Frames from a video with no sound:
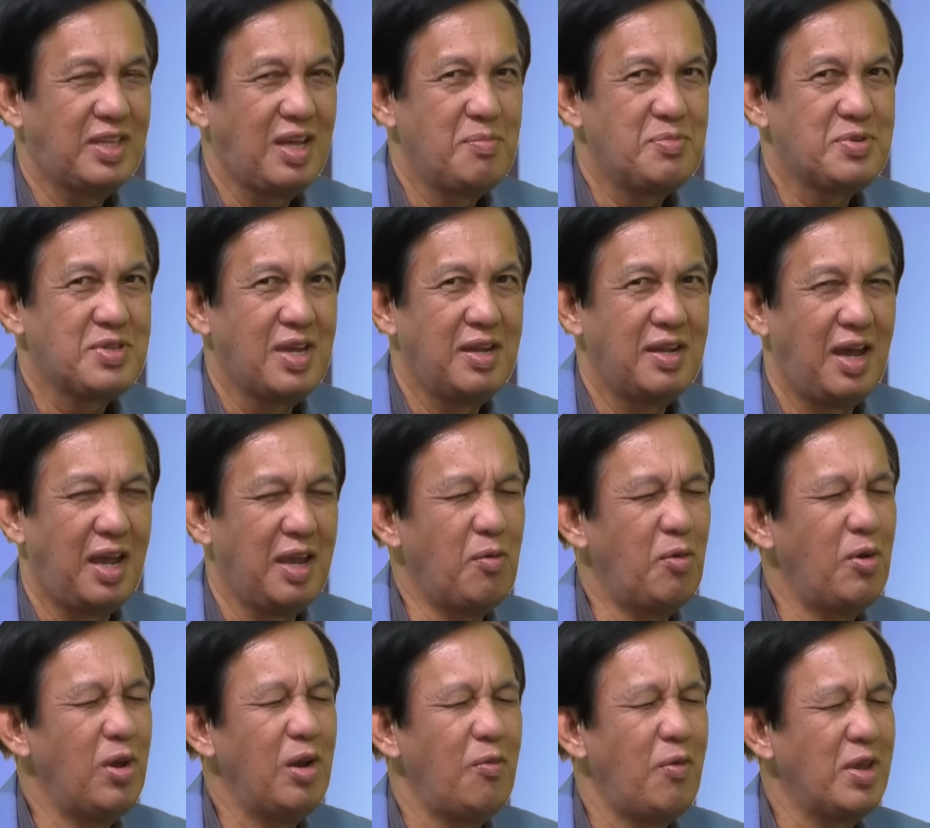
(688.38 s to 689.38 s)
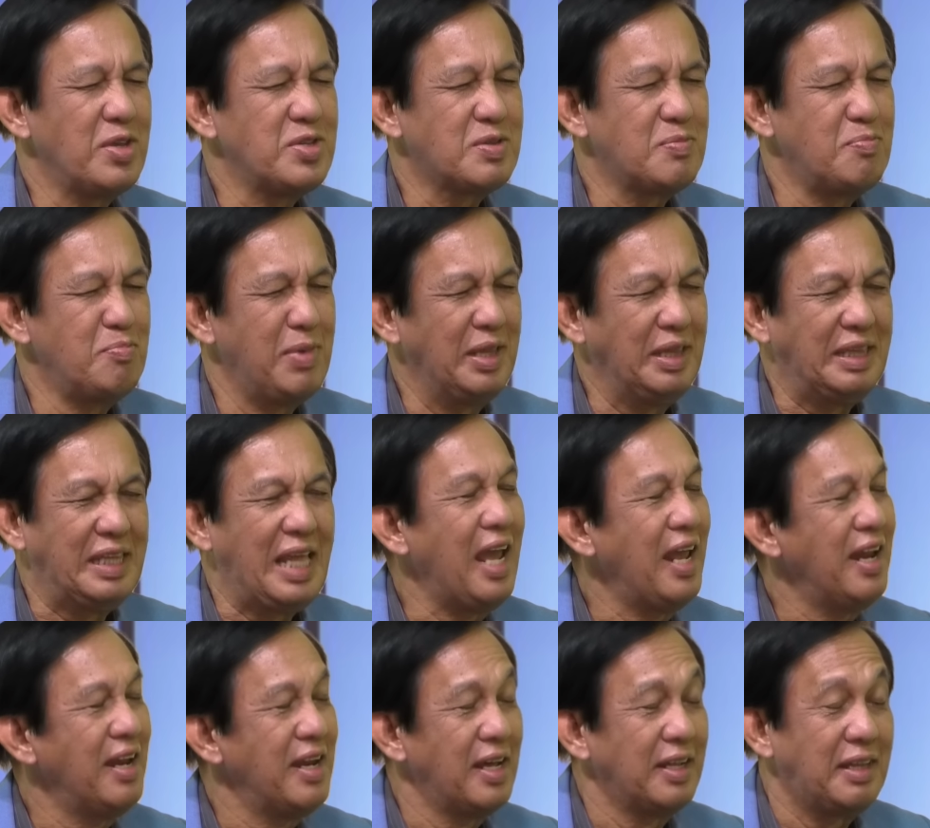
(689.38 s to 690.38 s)
I've said. I always
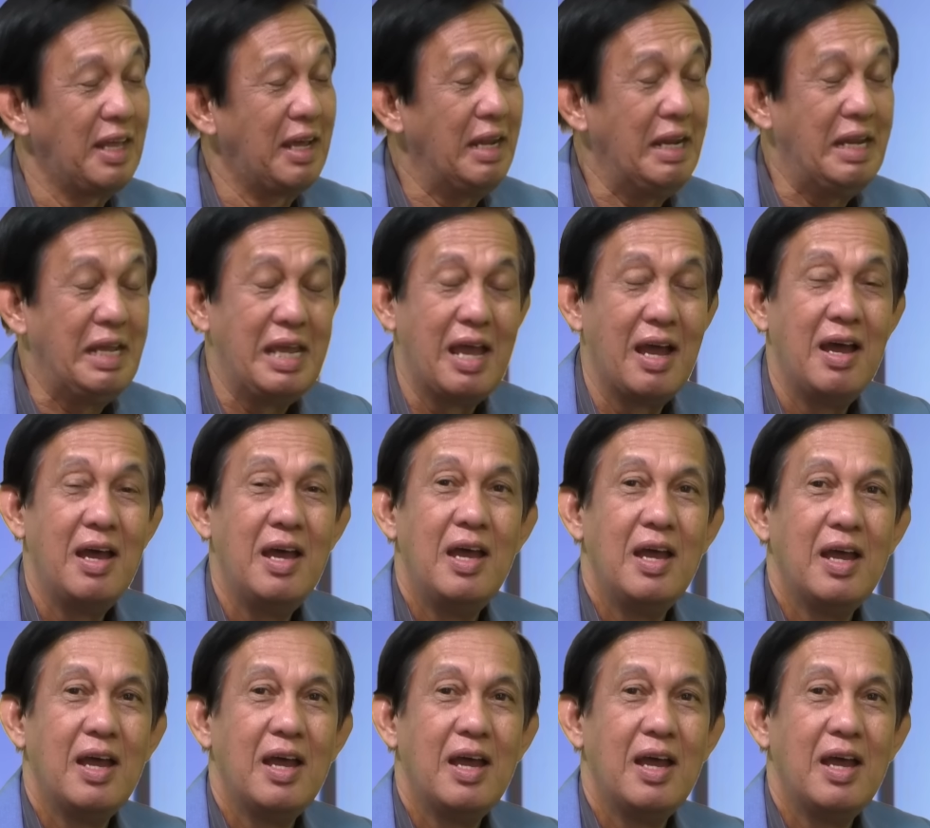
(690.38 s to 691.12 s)
maintain that idea